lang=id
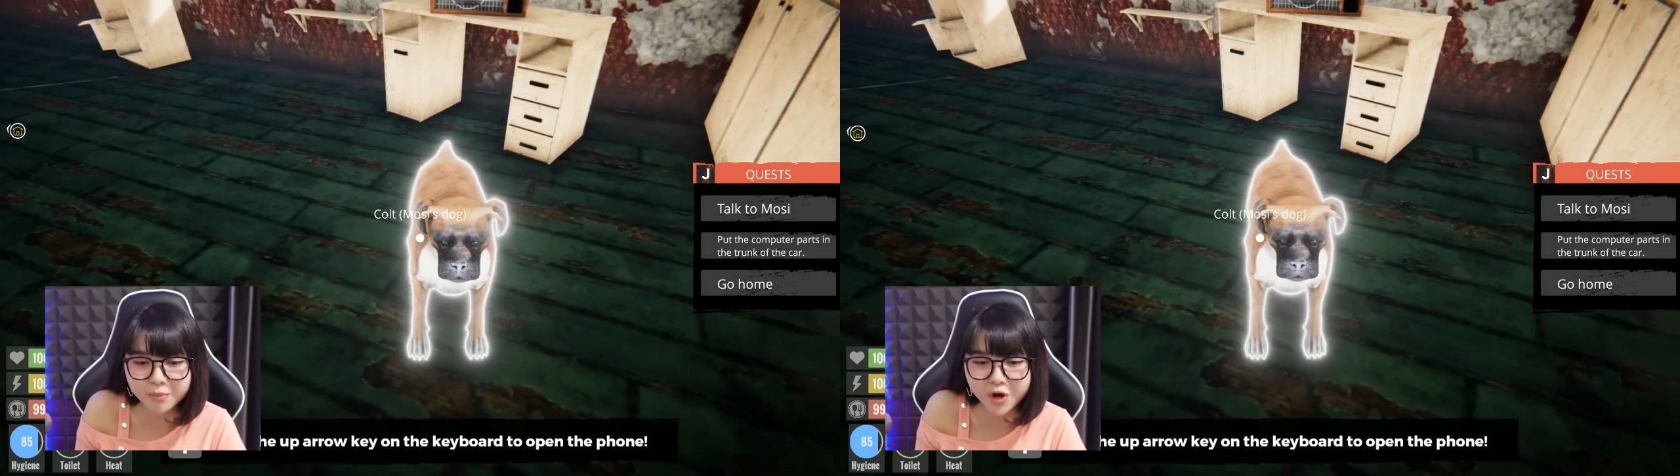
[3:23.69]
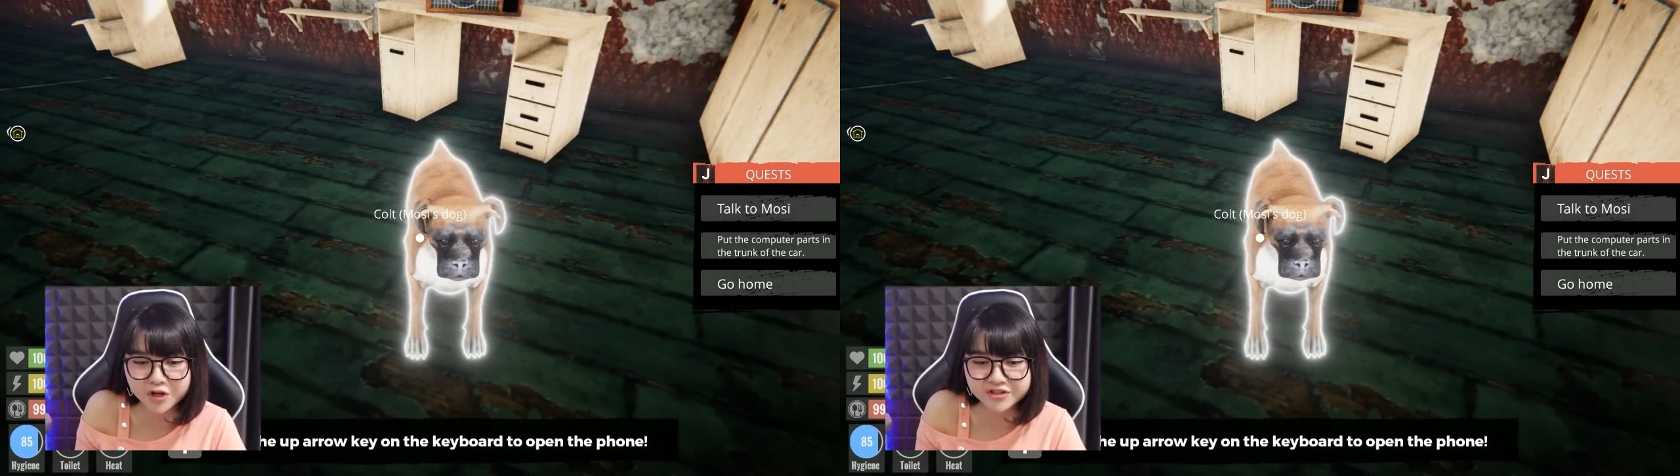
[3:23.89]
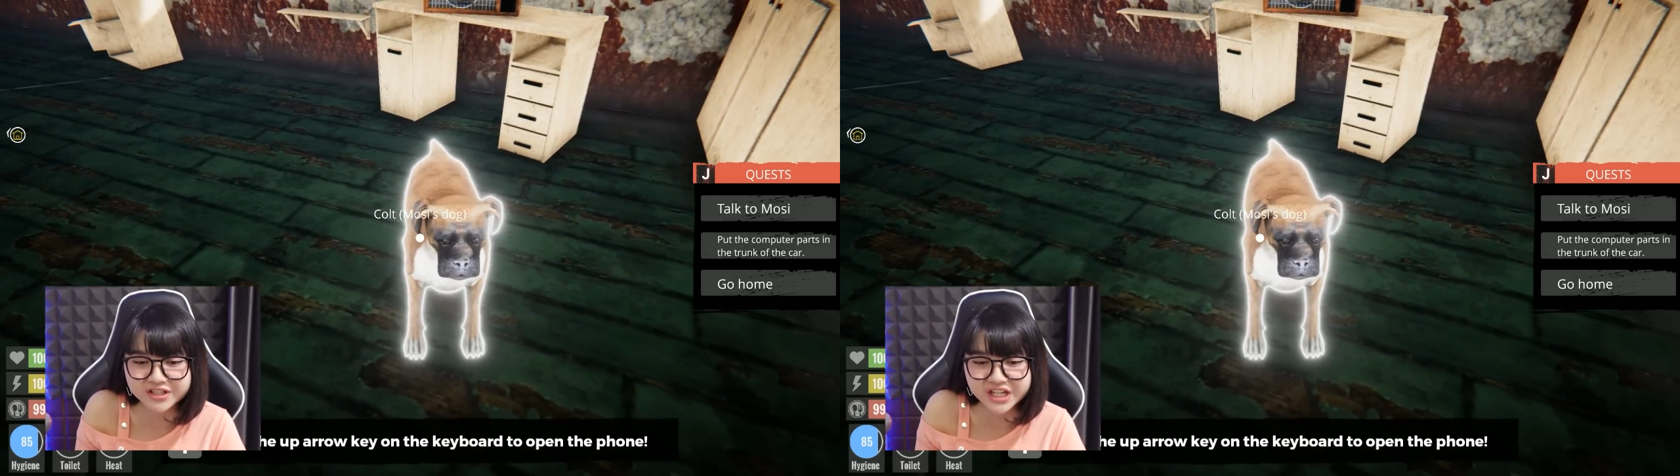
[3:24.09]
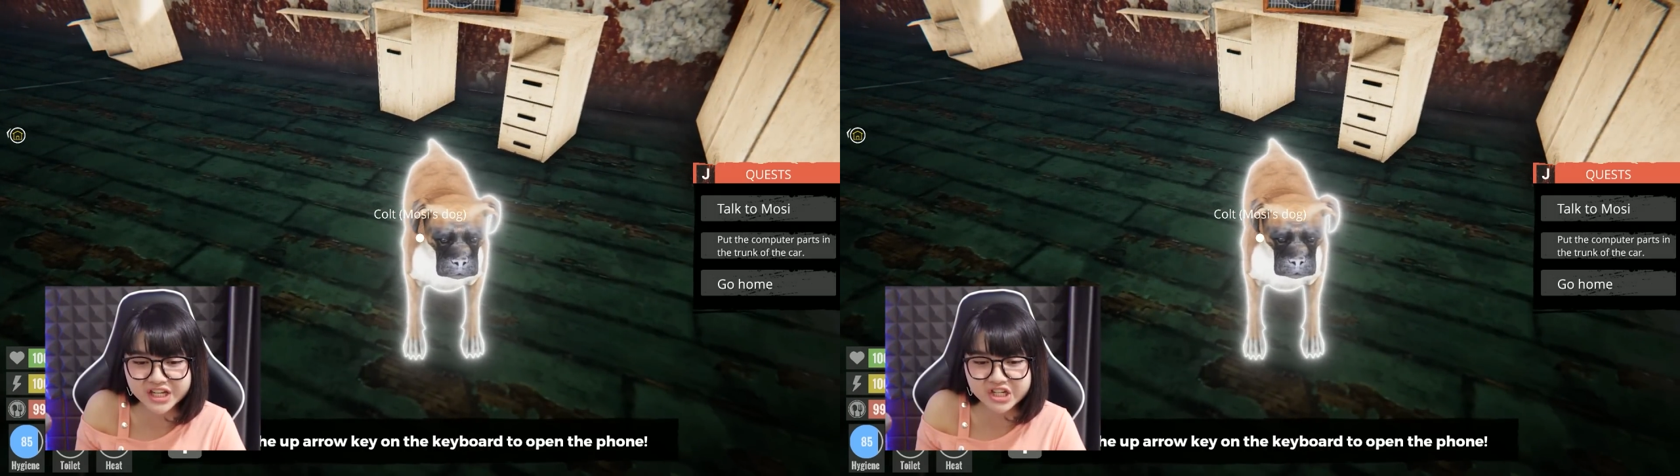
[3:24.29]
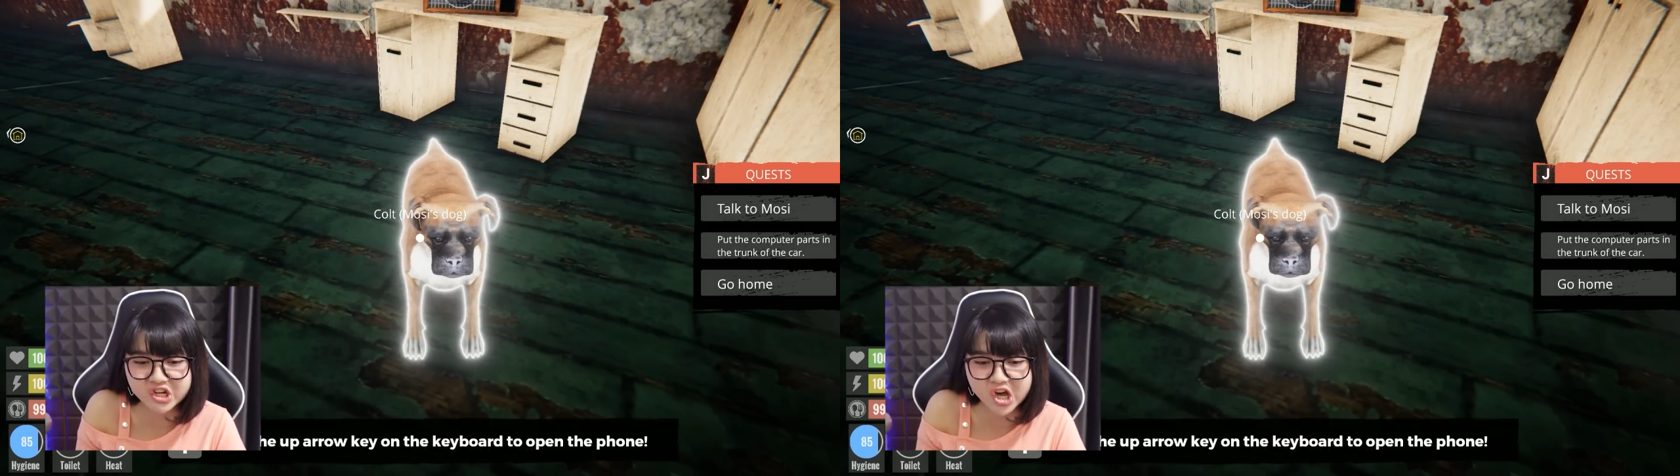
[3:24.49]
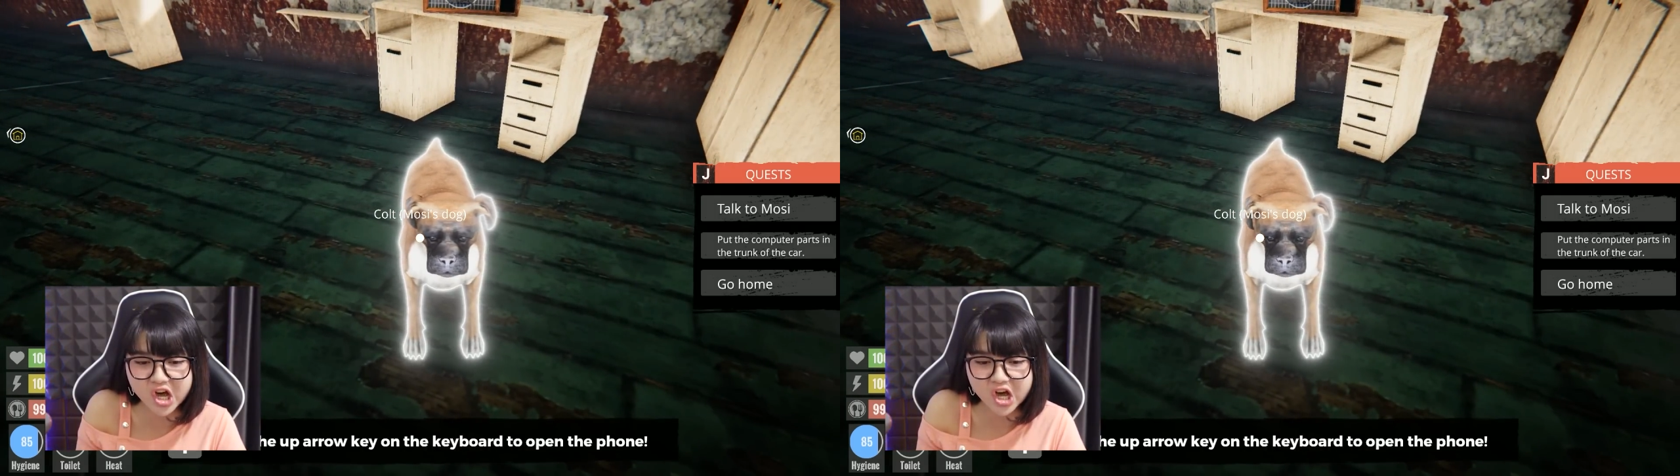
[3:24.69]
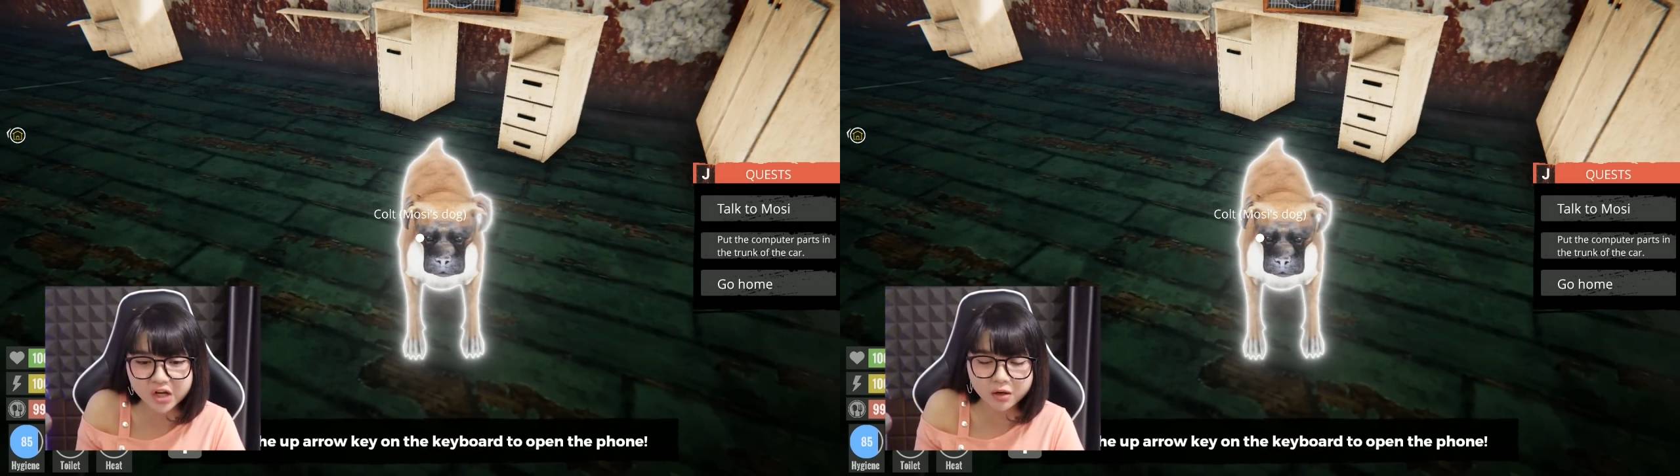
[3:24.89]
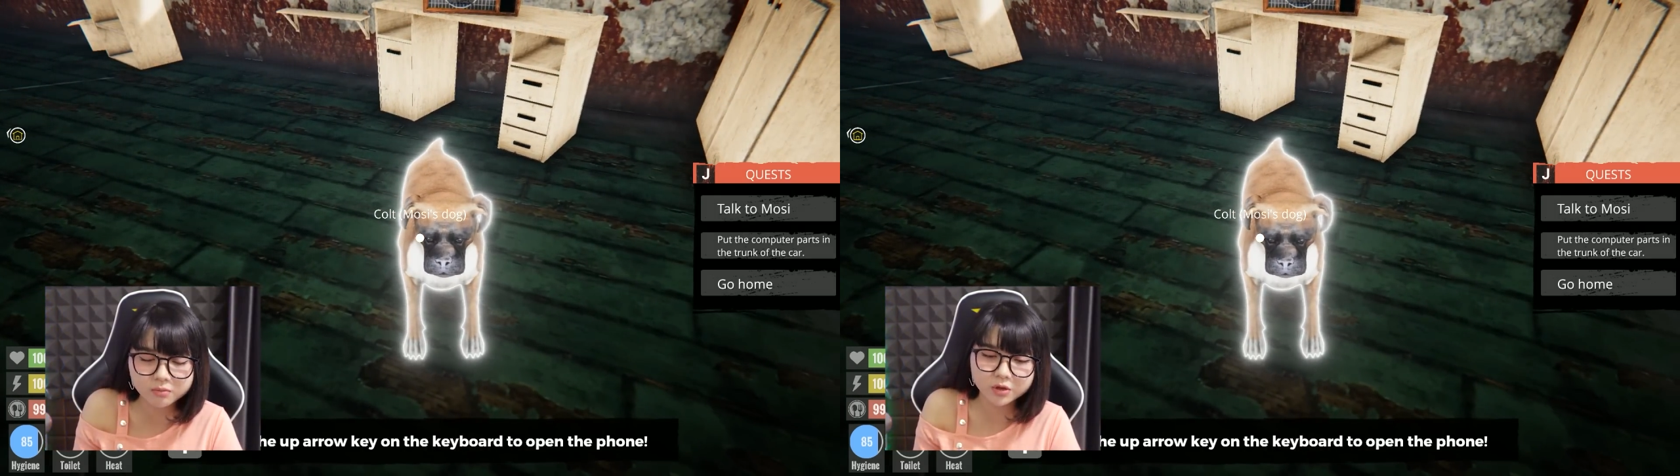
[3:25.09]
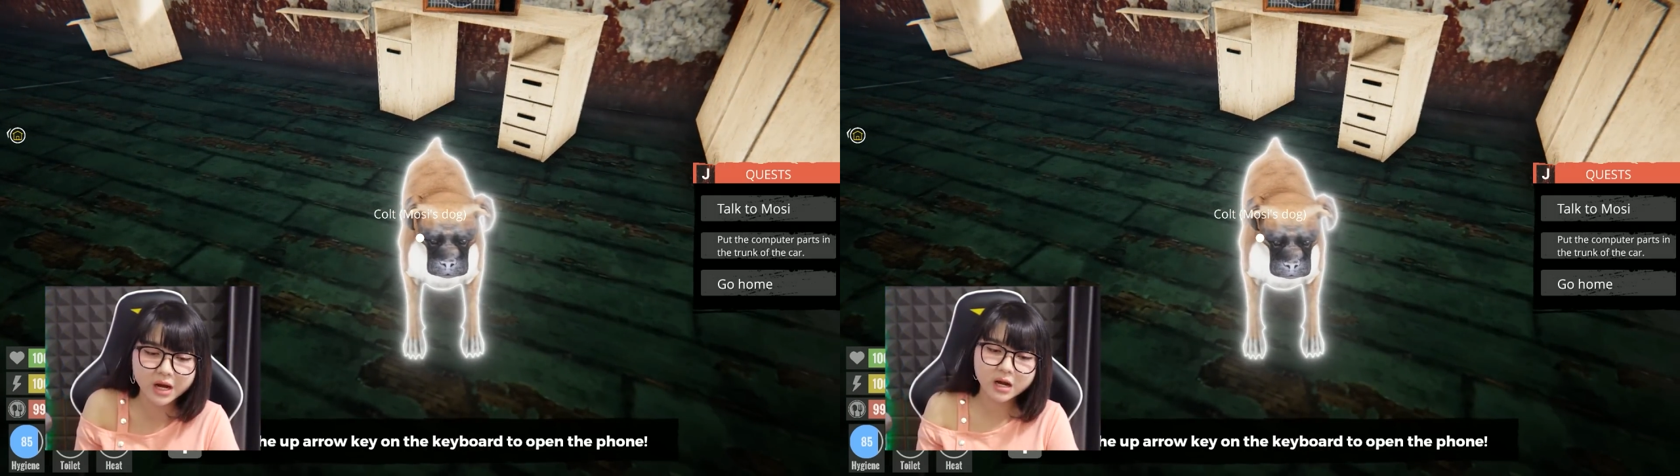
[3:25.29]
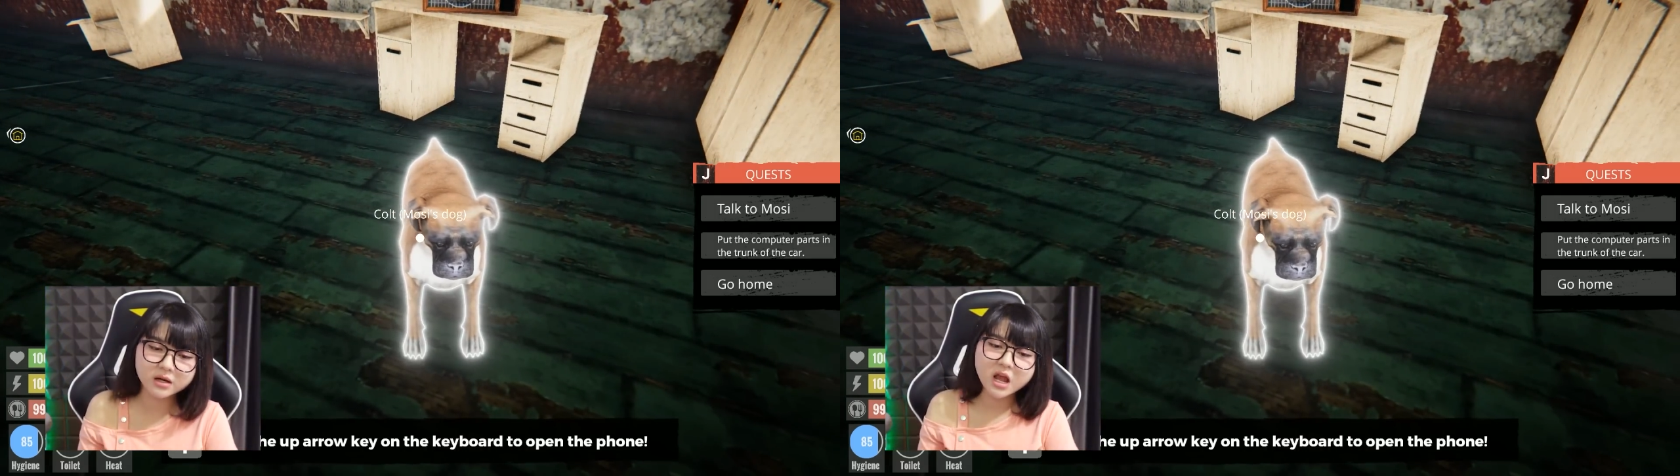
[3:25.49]
Mosidok Oh
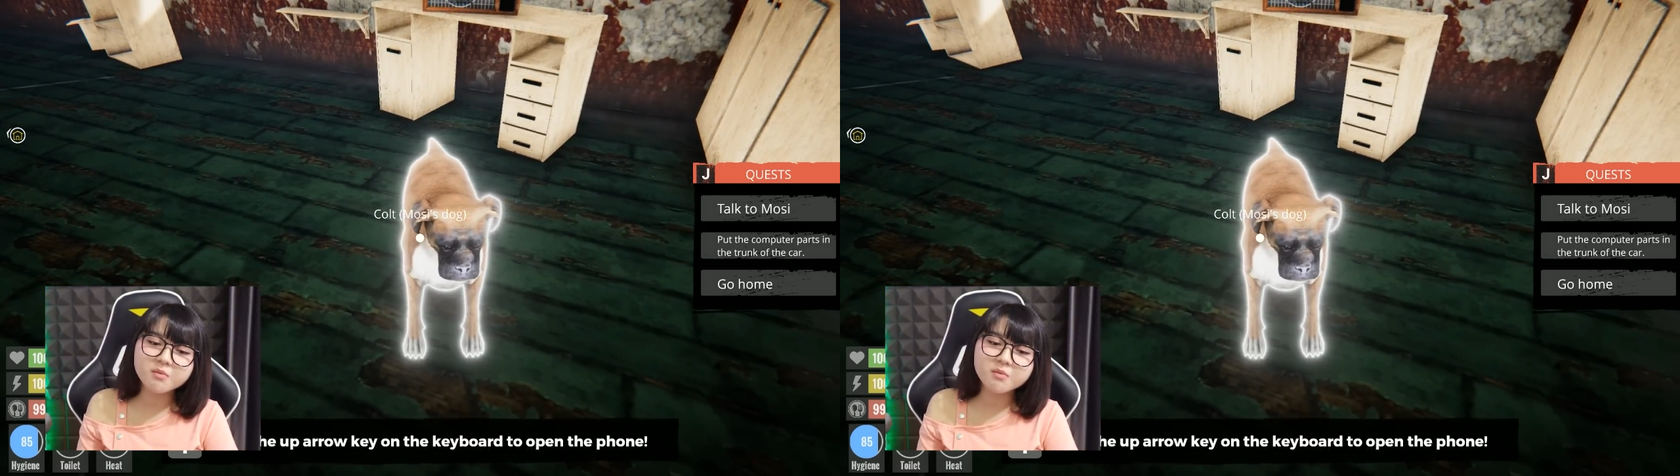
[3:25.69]
bukan